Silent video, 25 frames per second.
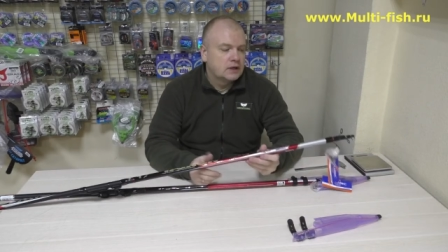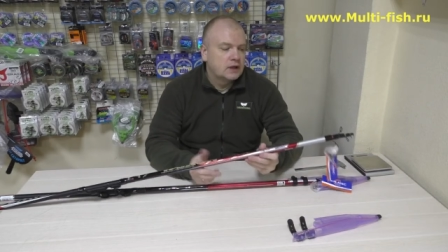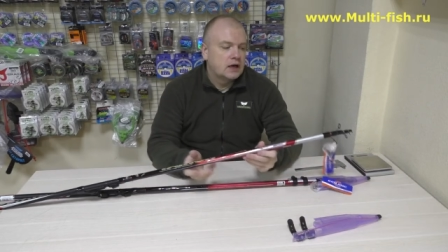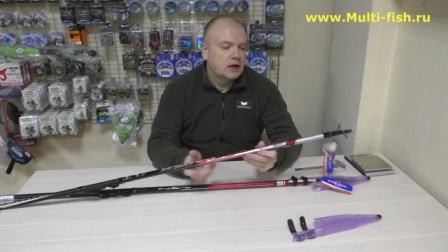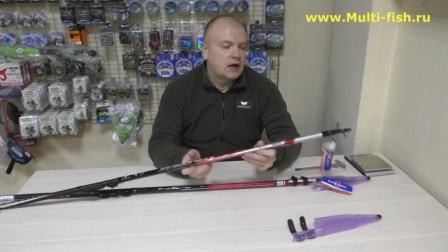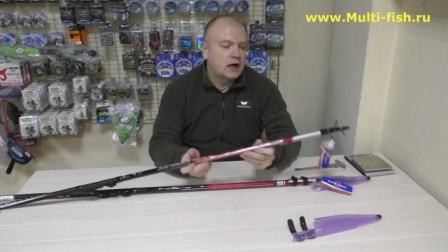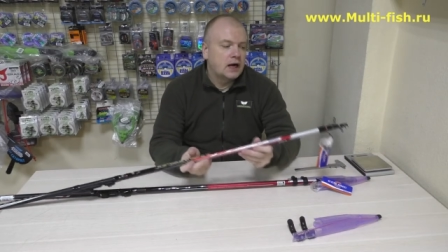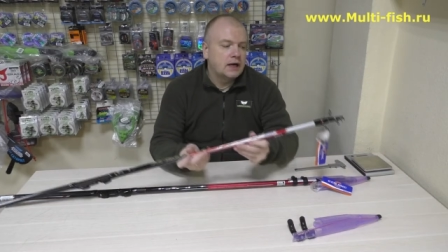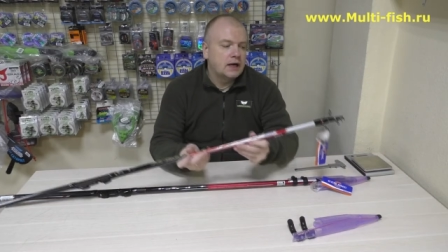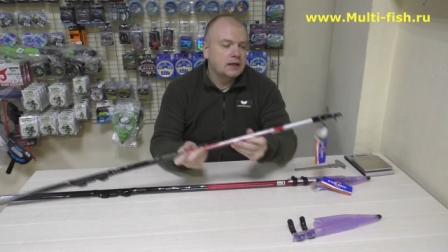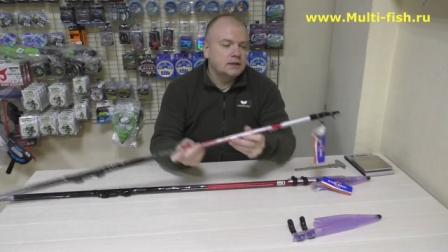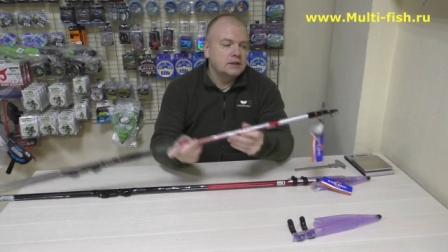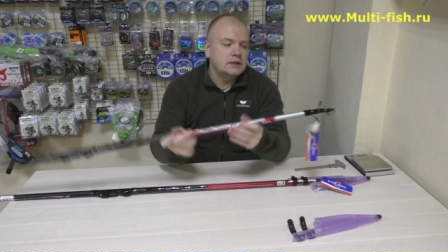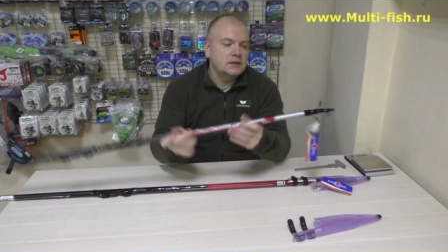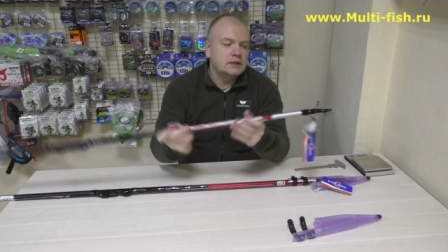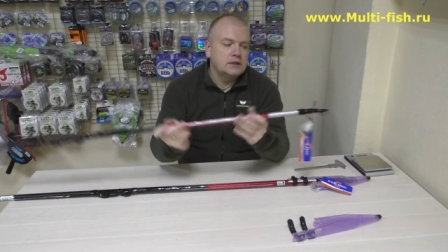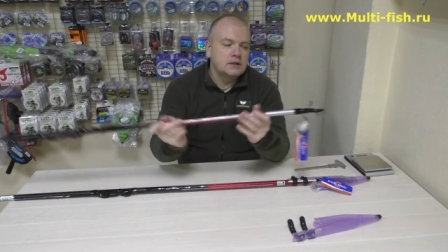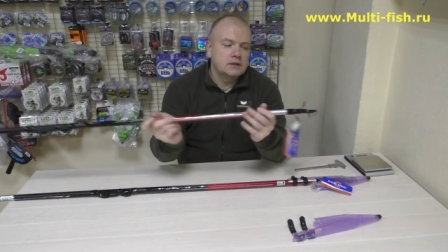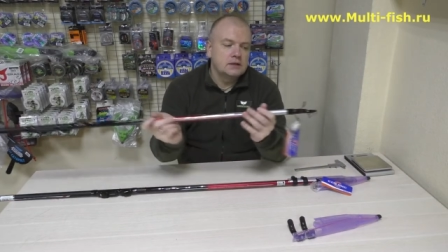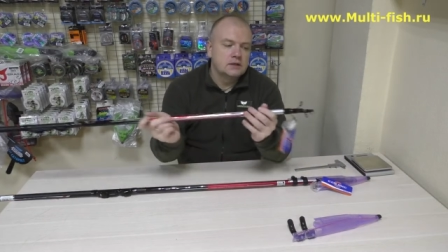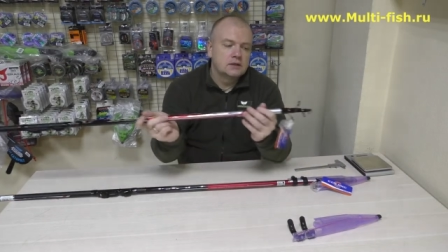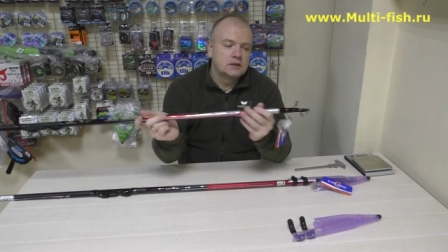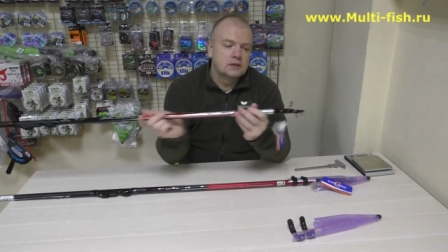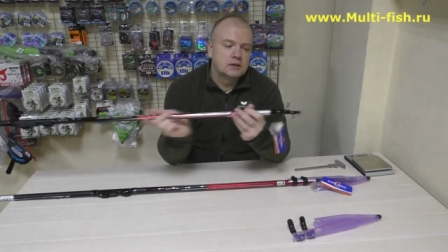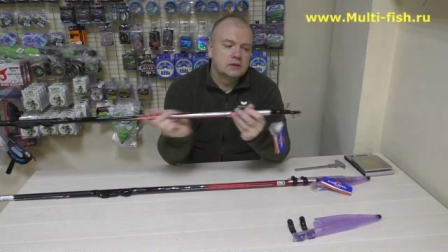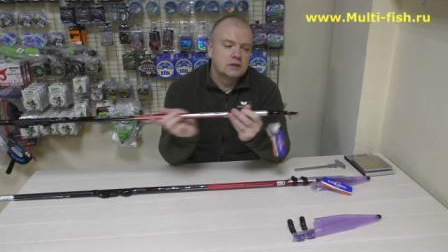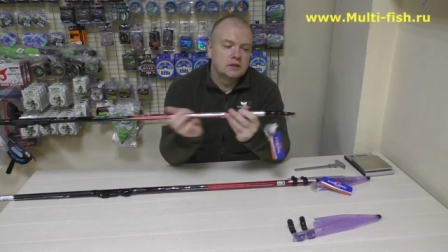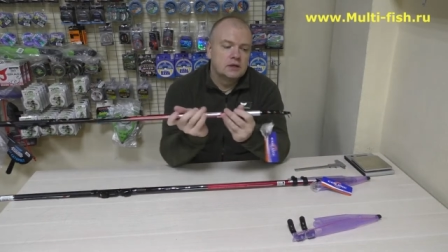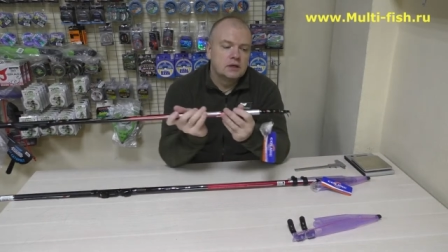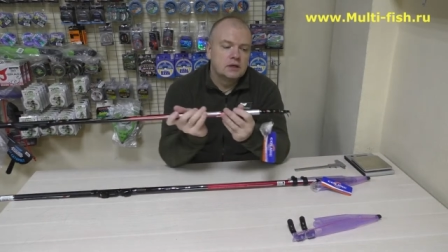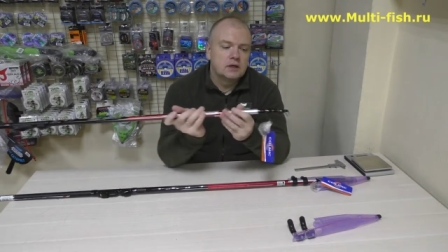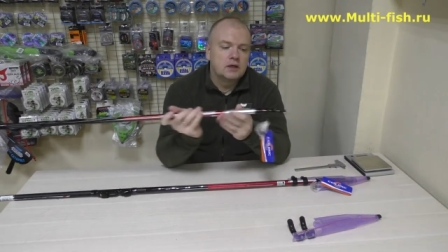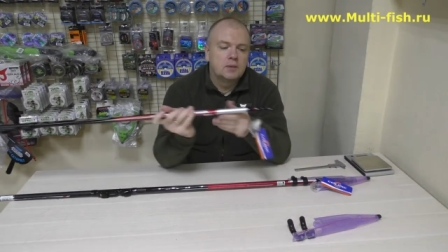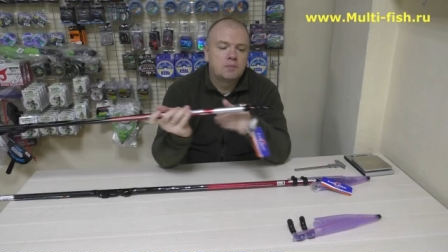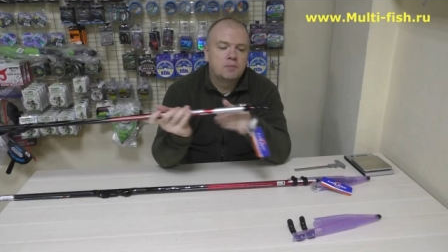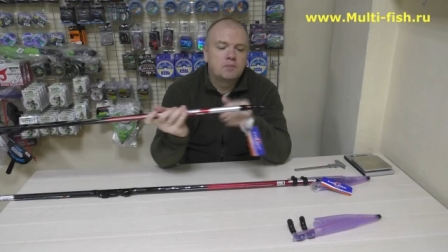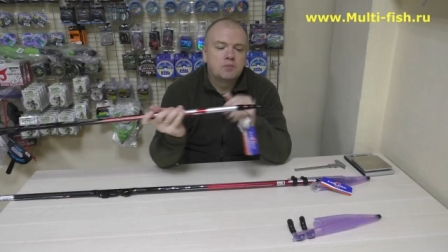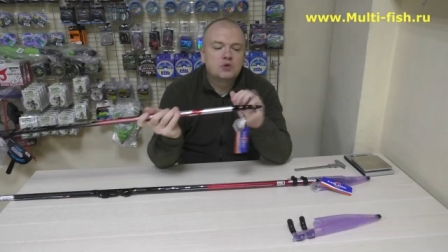они
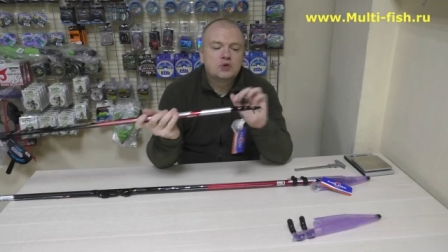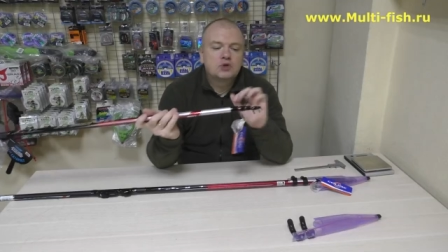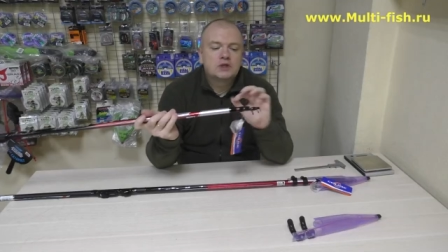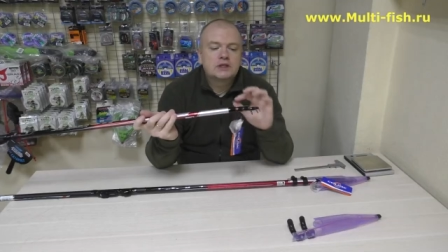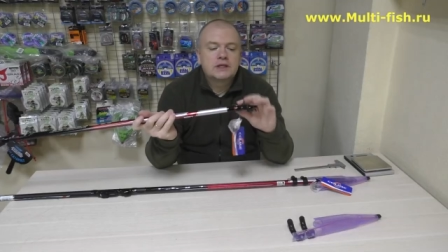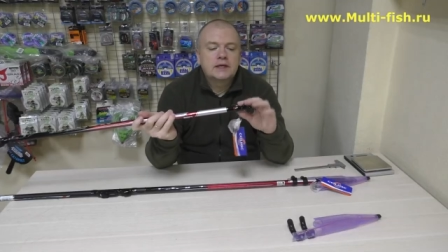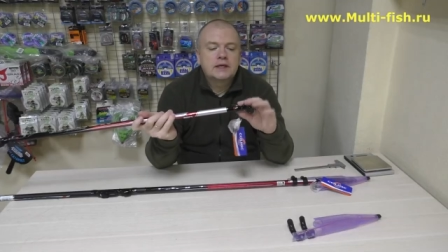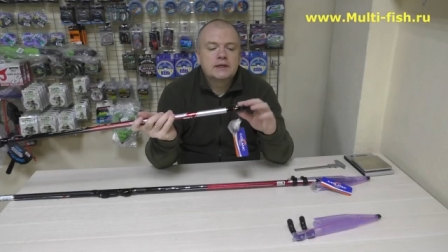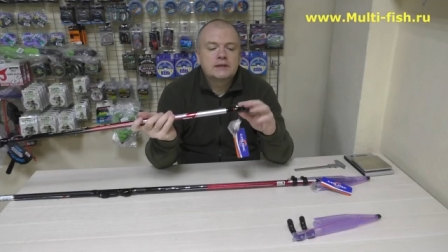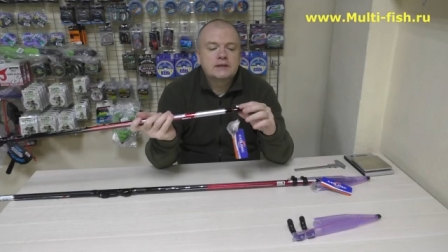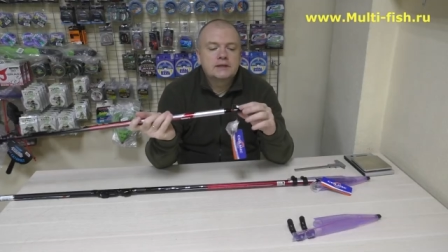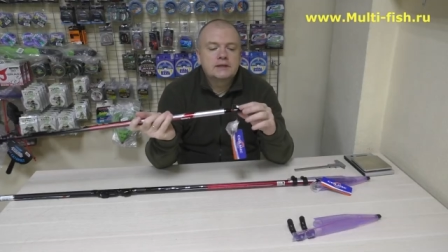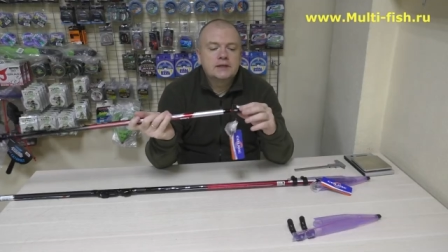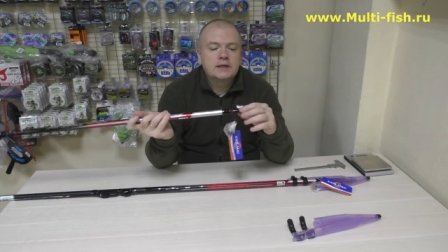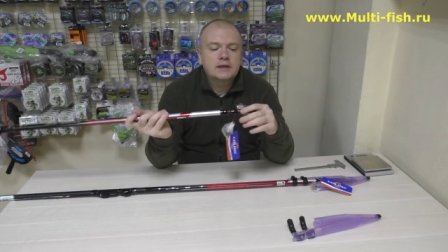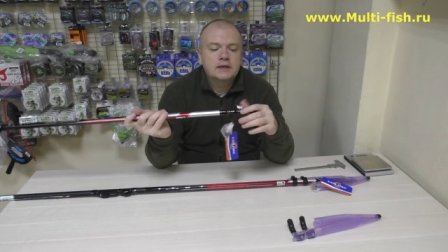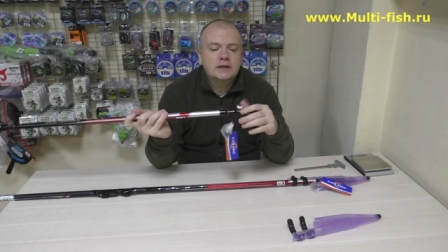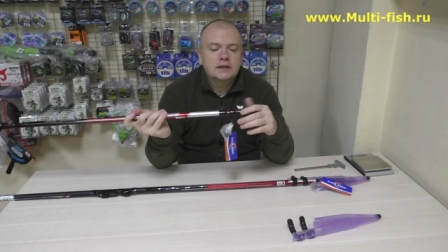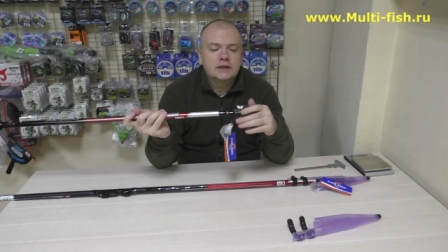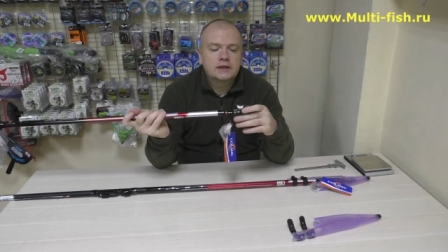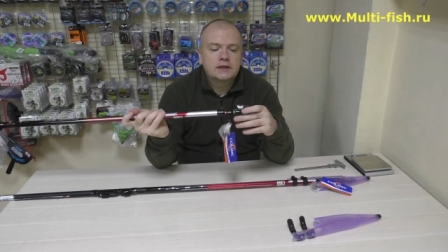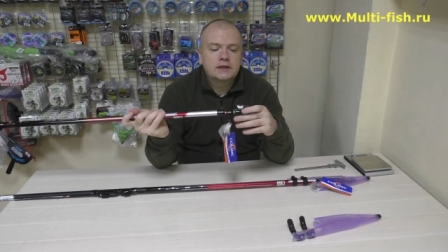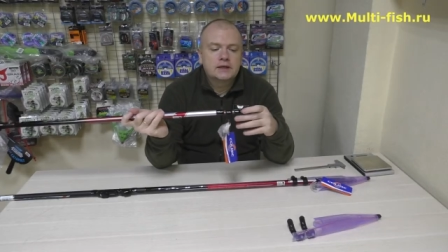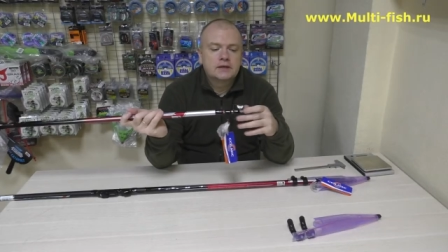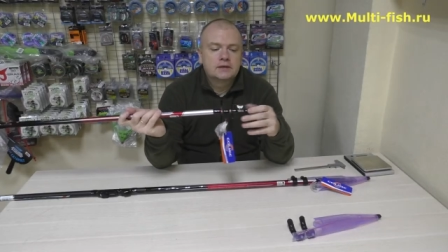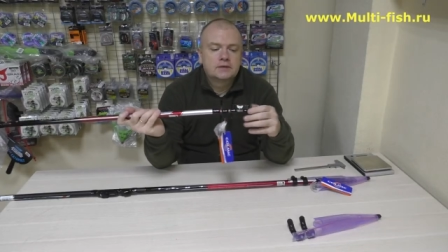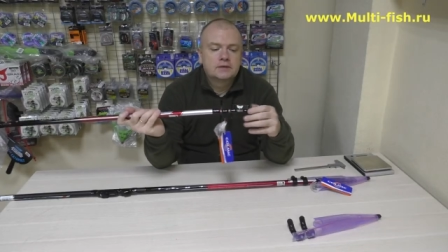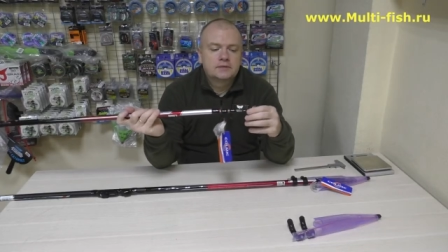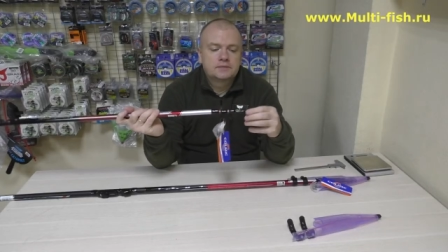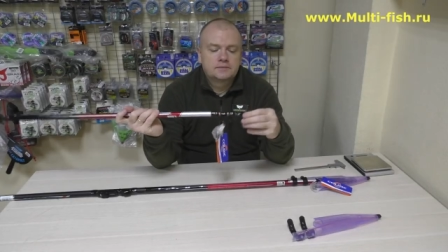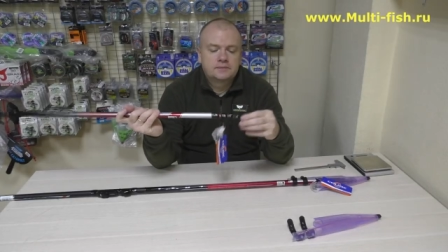э, пустотелые,